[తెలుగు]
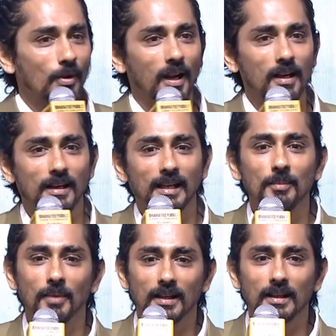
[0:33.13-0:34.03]
నా
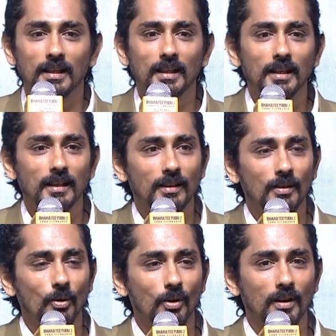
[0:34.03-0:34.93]
డ్రీమ్ అనేది
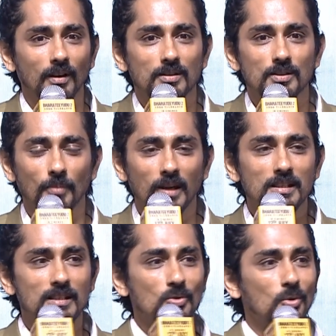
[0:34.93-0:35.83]
ఒక
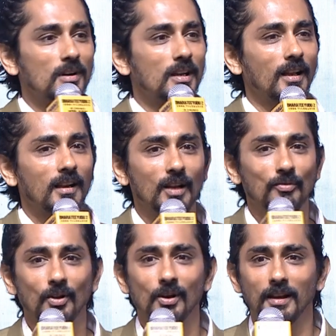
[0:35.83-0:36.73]
మంచి స్టూడెంట్గా
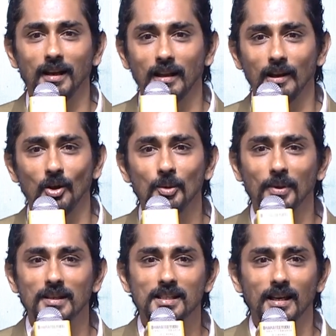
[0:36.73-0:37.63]
లైఫ్ లాంగ్ కెరియర్ లాంగ్
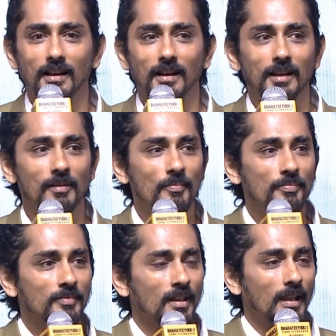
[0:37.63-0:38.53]
పనిచేయాలని
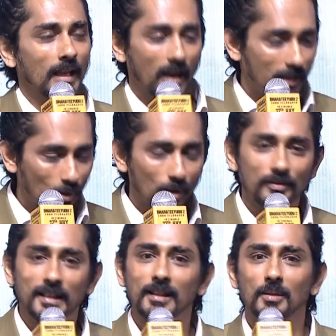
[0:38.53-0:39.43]
ఇలాంటి ఒక
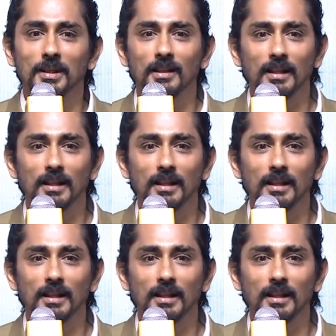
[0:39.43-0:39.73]
వేదిక మీద